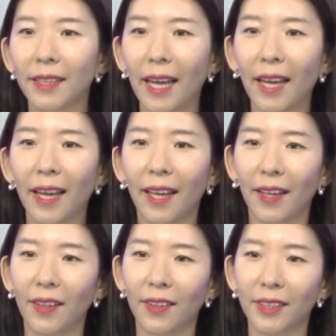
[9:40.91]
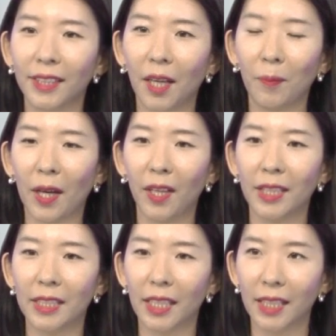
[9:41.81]
네, 어,
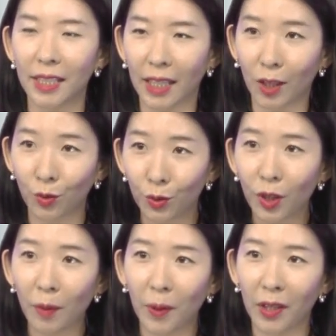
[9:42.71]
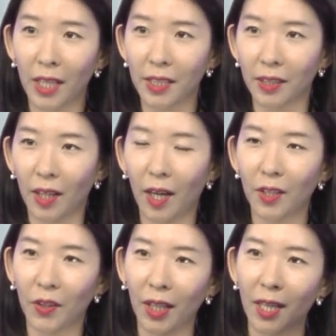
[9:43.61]
그러면 이제 제가 구성면에 있어서
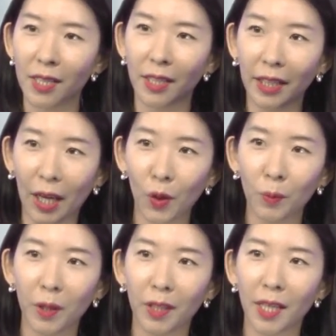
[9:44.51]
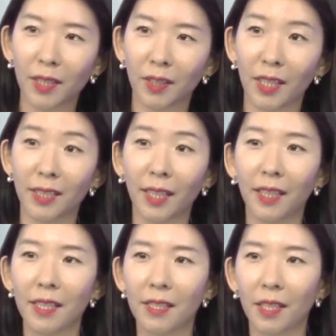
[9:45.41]
여태까지는 내용면에 있어서의
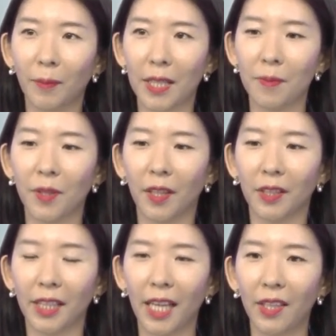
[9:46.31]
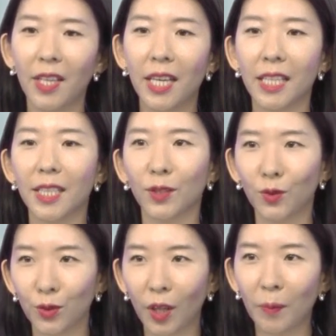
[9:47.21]
체크리스트를 말씀드렸는데요. 이제는
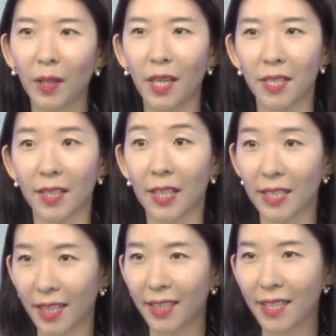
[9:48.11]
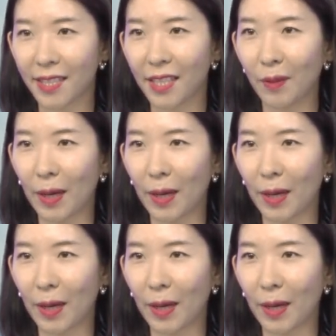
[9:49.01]
구성면에 있어서의 체크리스트를